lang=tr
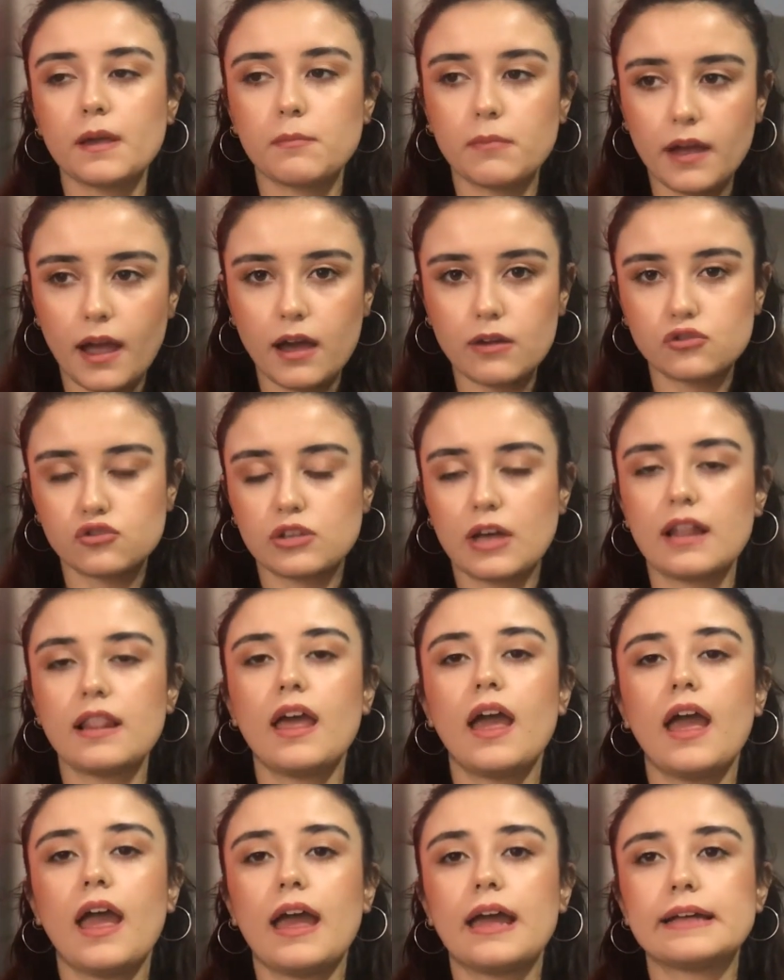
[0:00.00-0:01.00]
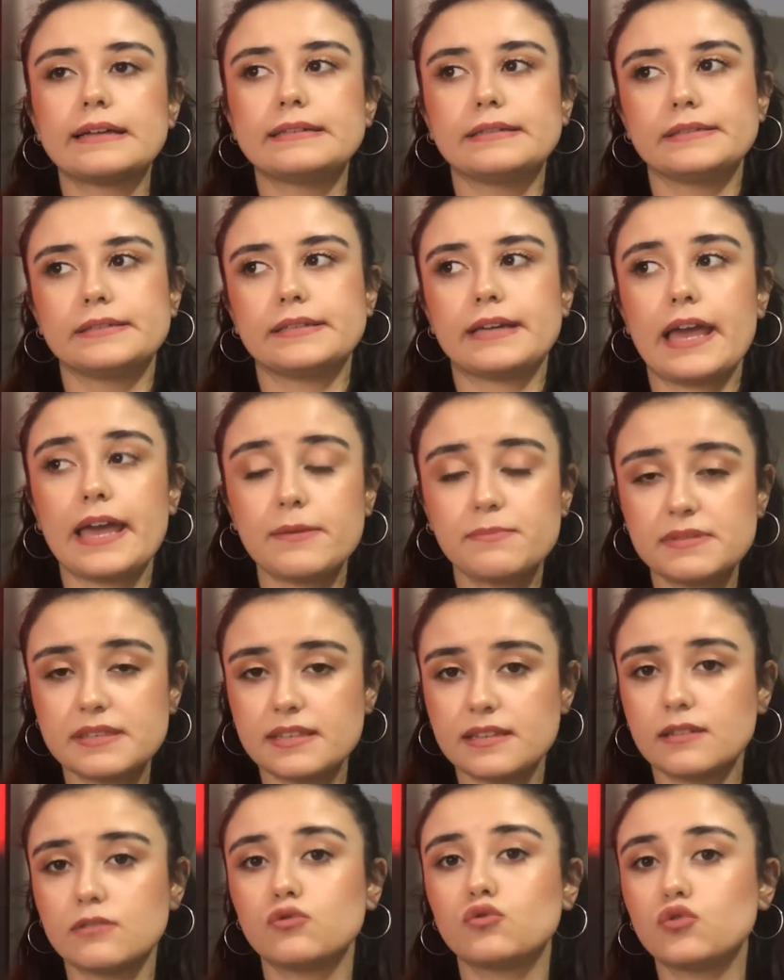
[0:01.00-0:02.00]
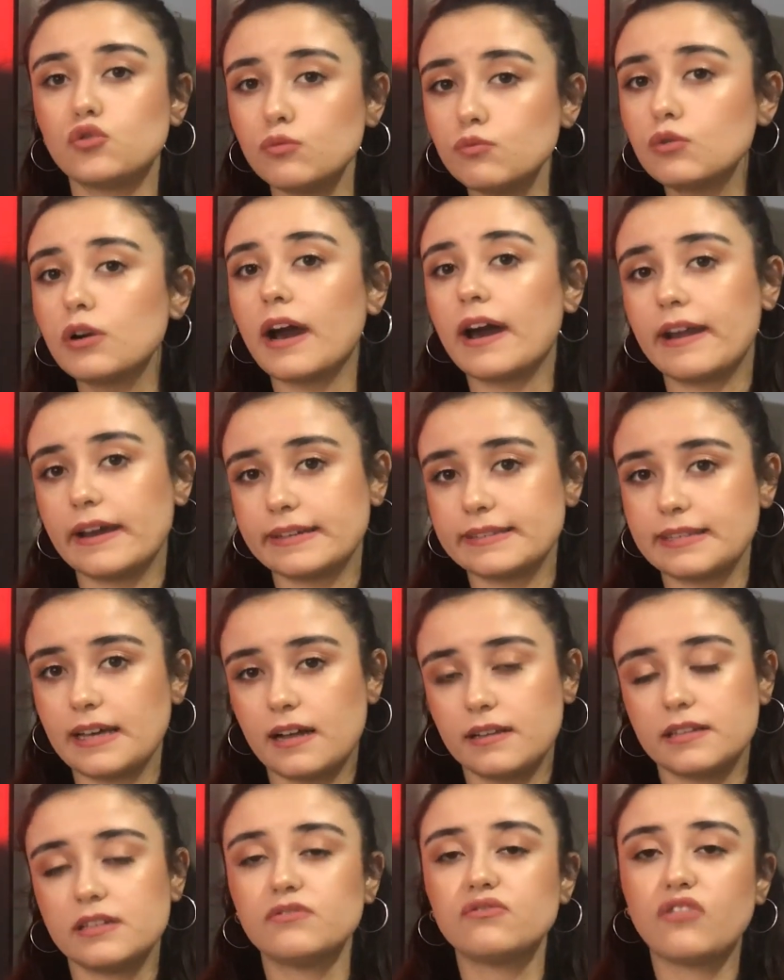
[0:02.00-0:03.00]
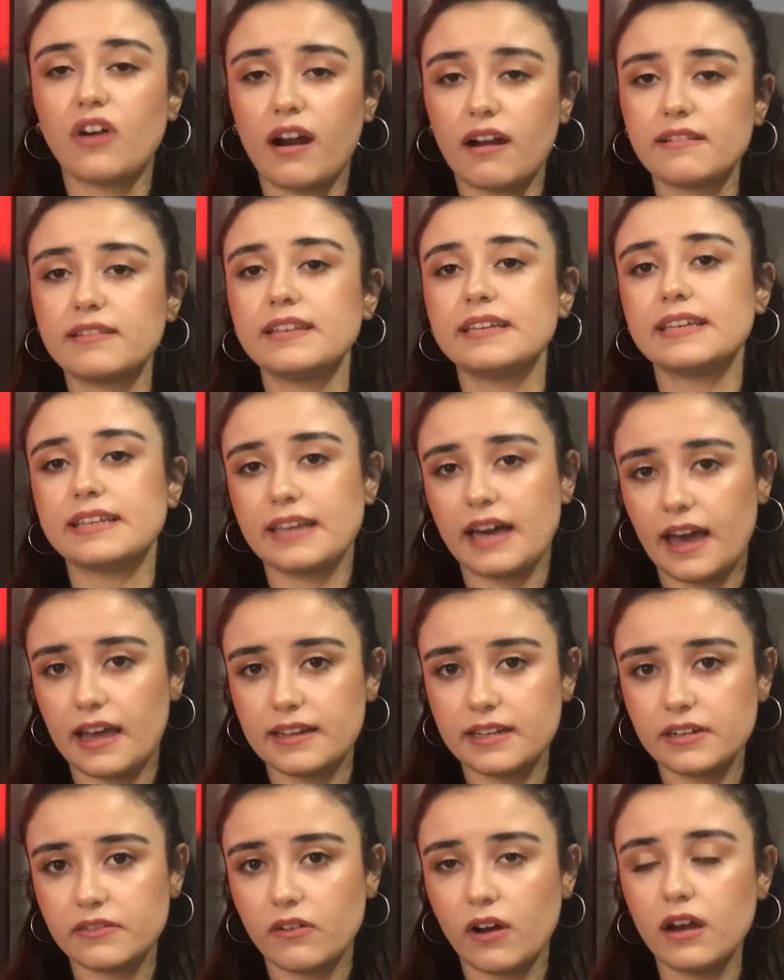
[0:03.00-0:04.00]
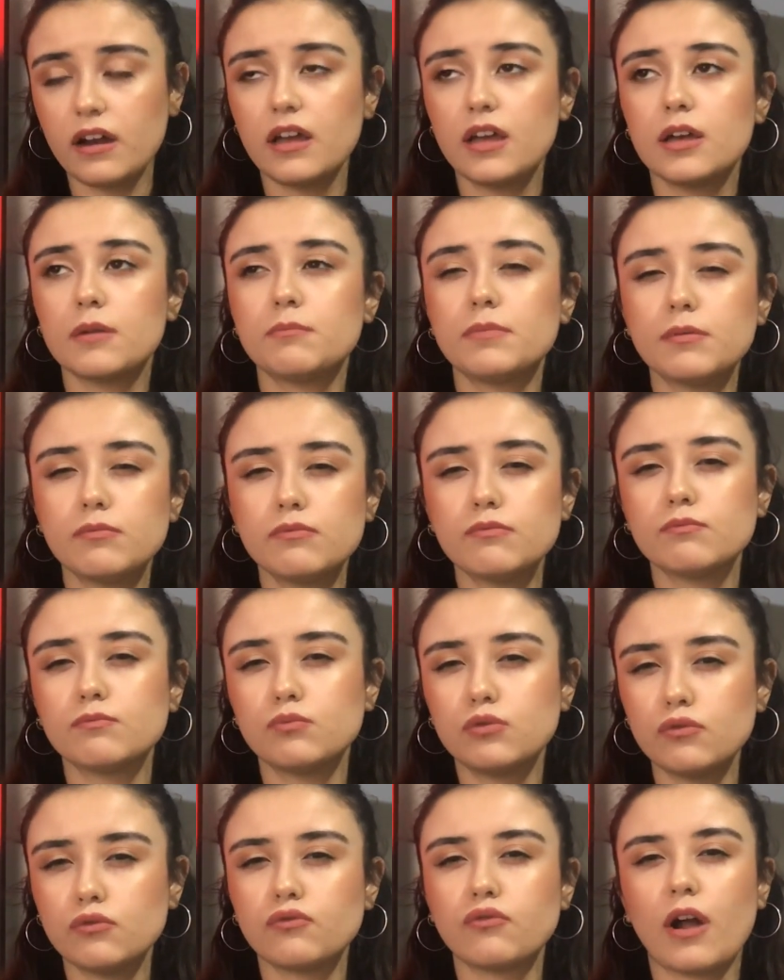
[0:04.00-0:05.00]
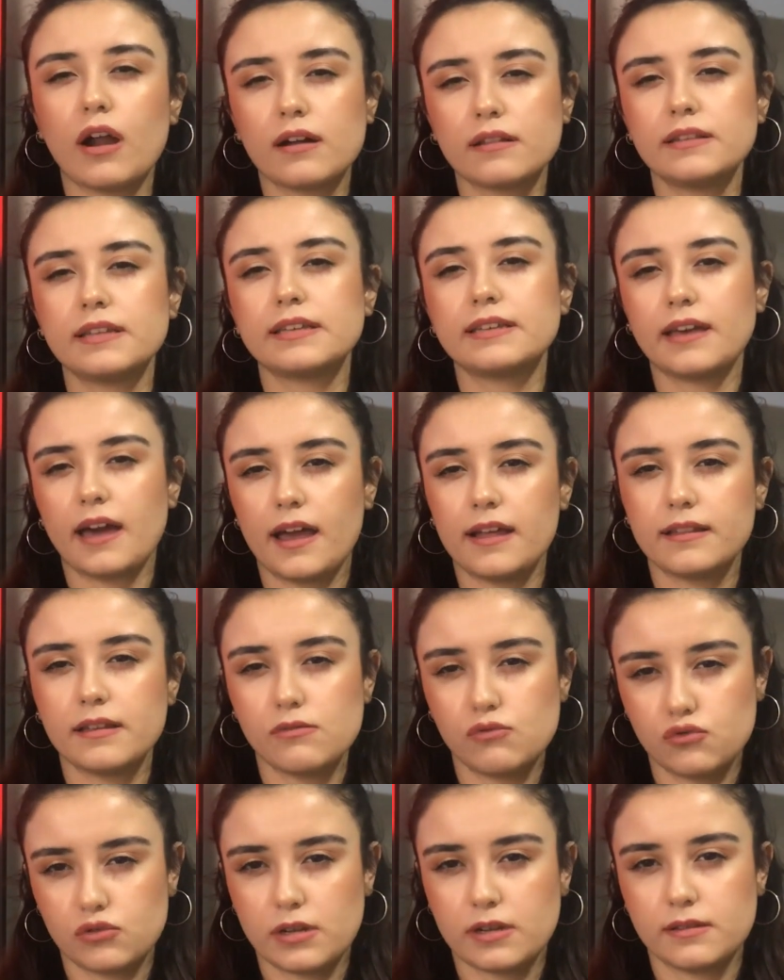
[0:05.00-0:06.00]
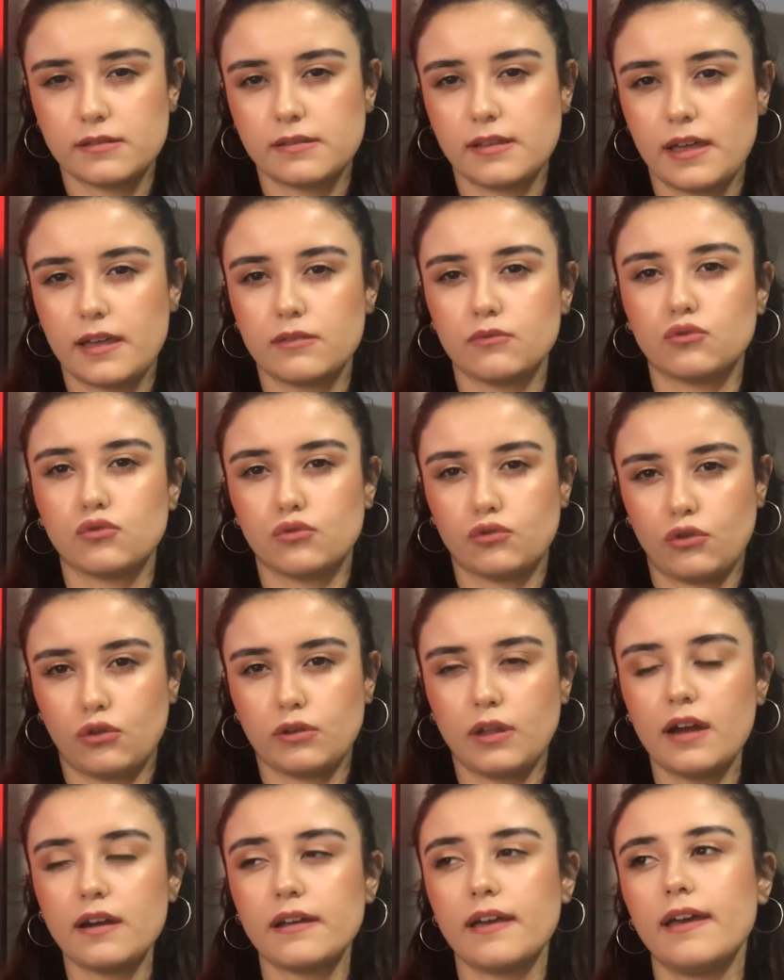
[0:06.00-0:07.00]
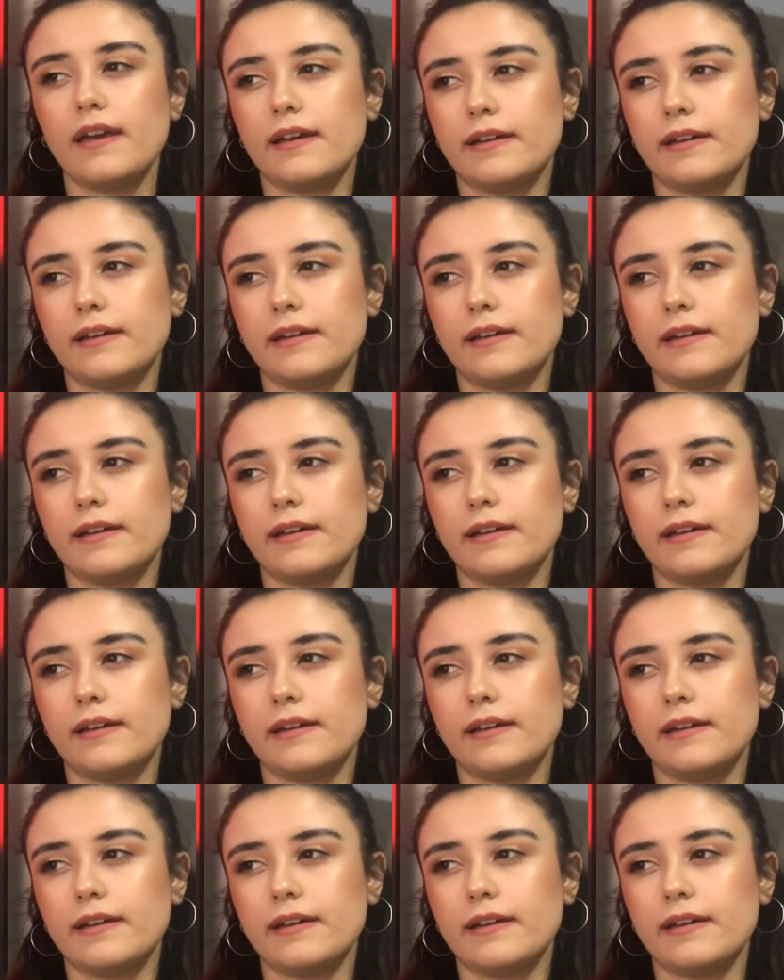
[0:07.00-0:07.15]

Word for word: Baya güzel e, hepsinin tüm karakterlerin farklı hikayeleri var ve bu farklı hikayeler üzerinde duruyorlar.